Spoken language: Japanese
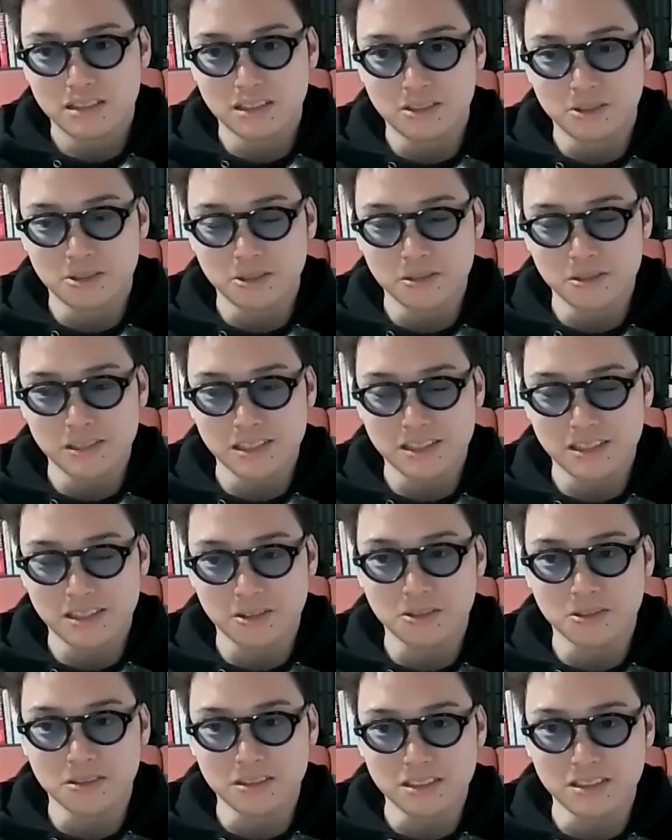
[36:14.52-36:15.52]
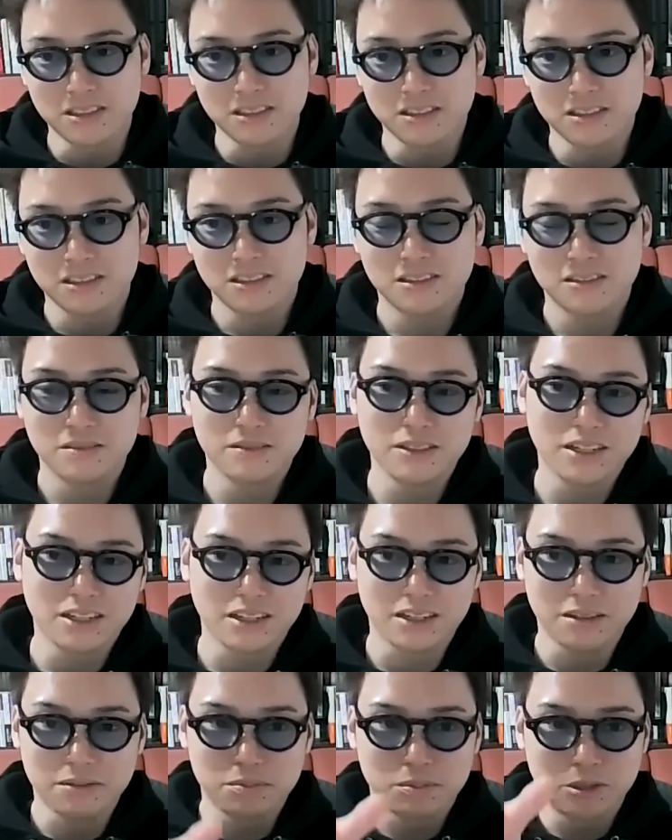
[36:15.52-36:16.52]
らそれをやってる時に、だ
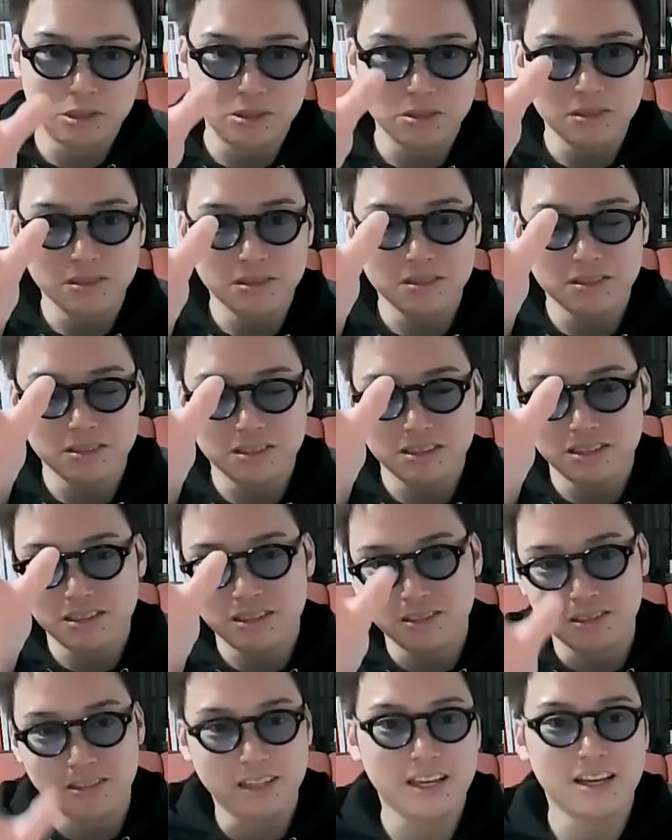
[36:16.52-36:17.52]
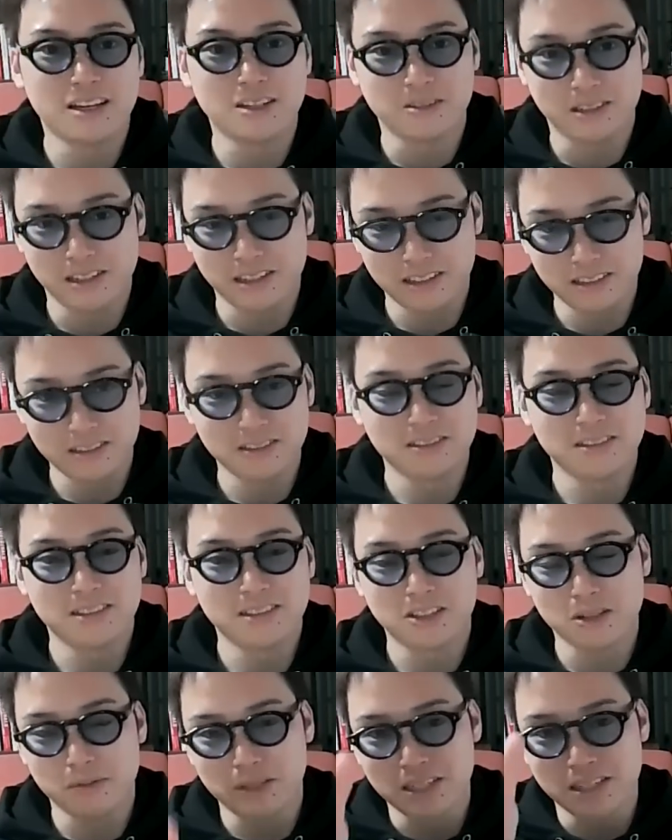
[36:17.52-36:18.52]
から元の予定があるわけです
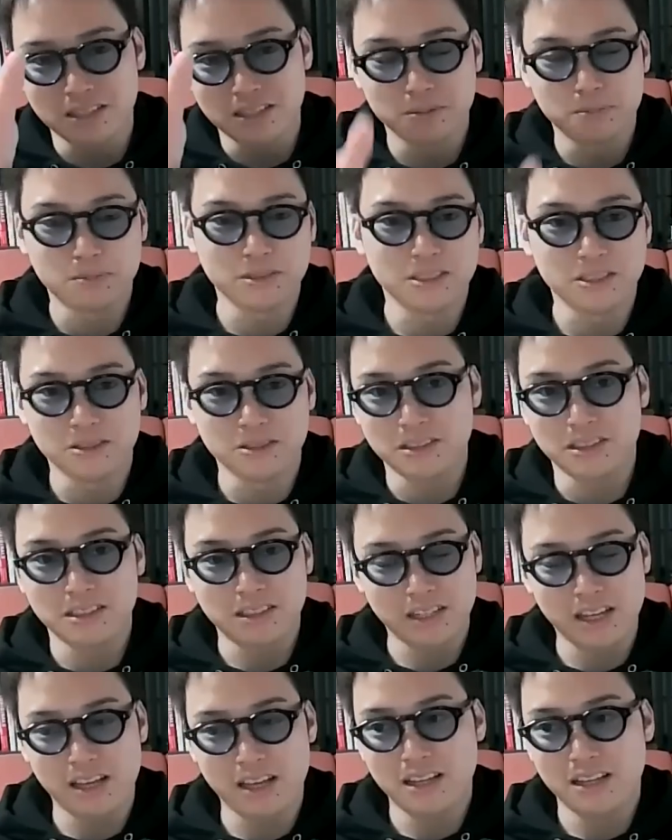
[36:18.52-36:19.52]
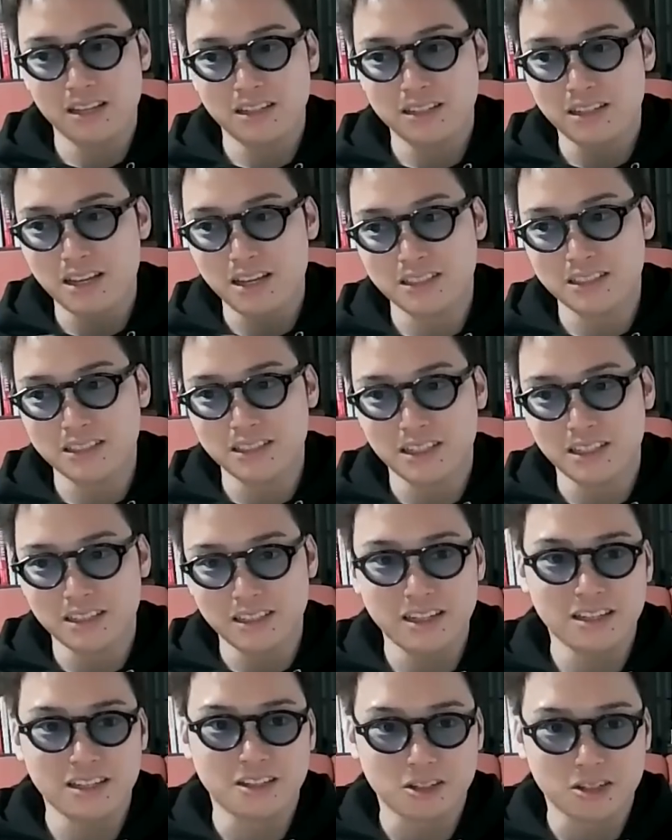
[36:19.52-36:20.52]
よ。例えば30分で打ち合わせ、で1時
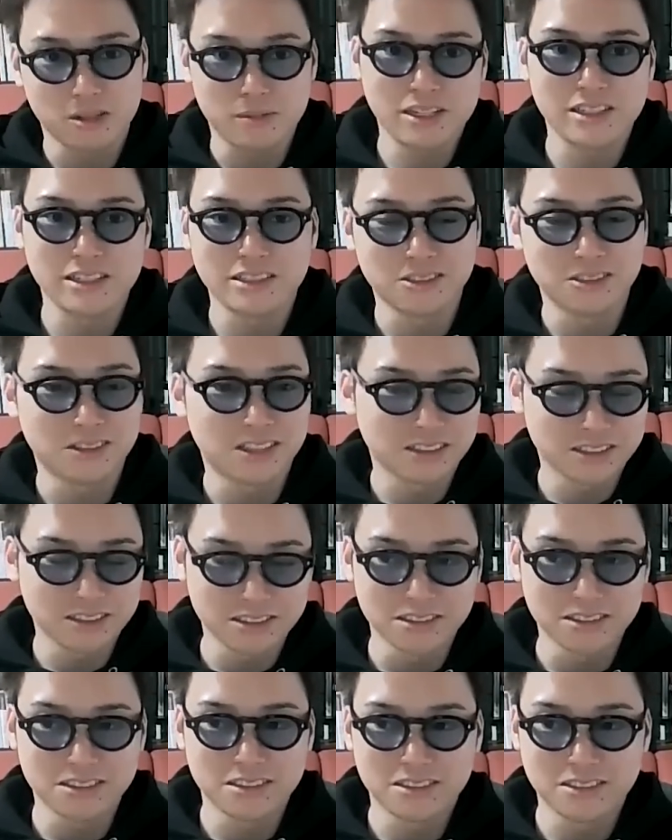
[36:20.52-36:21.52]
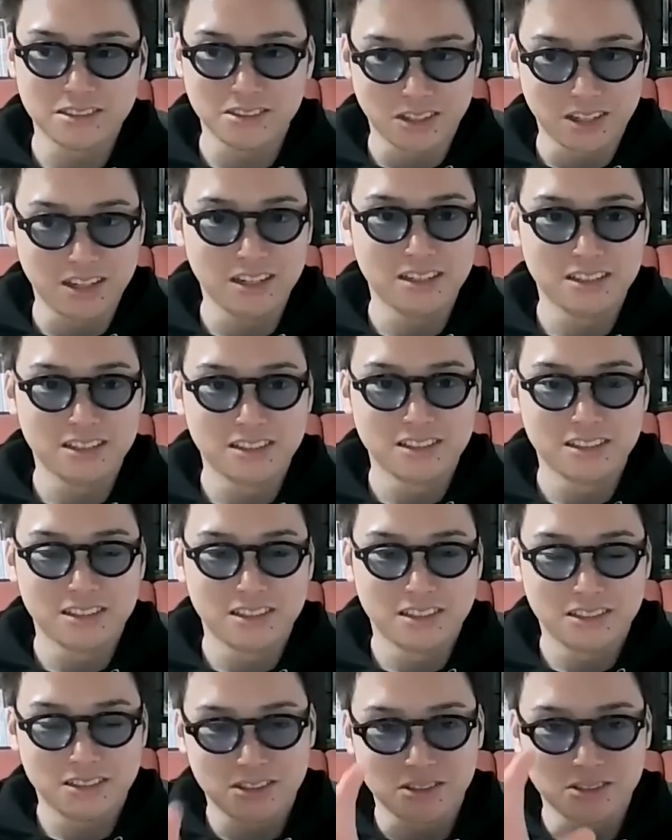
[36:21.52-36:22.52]
間で例えば記事を書くとか、
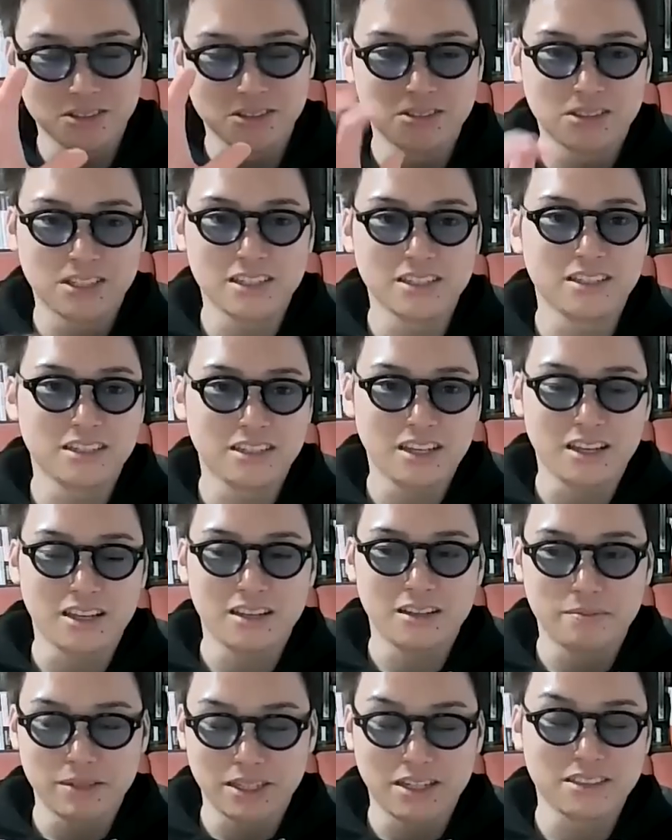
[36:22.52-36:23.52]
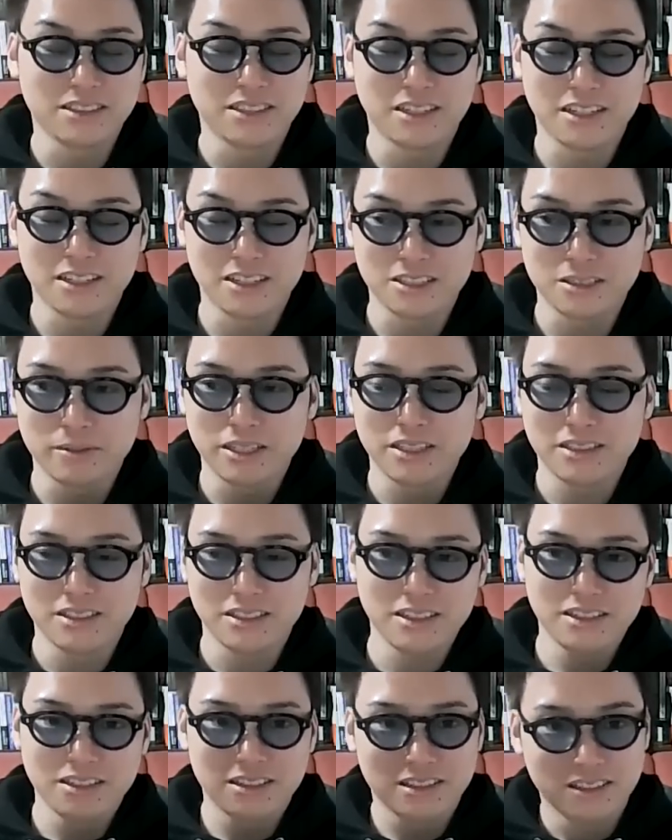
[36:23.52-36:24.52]
そういうのを書いてて、まあ何時から何時までっ
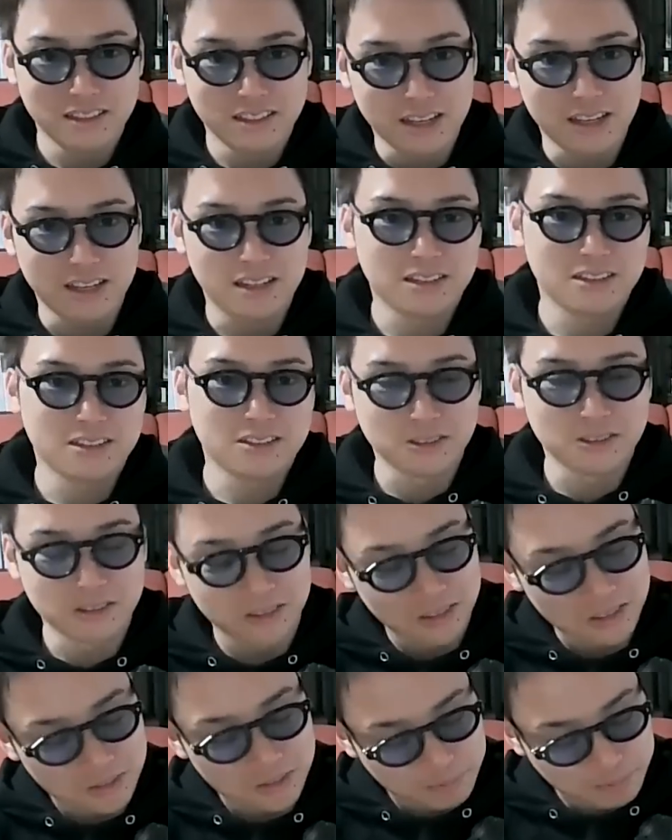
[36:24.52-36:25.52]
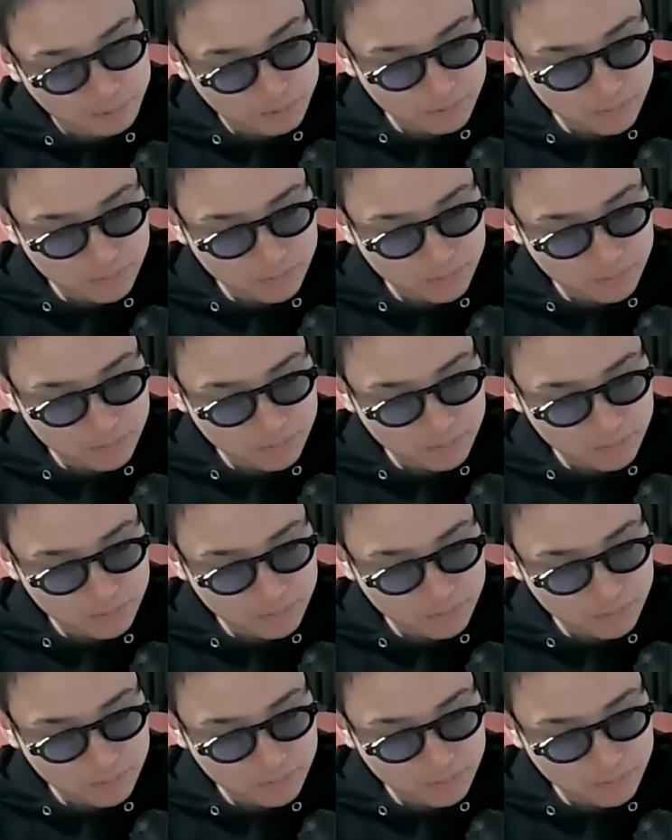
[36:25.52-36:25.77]
てね。で、その、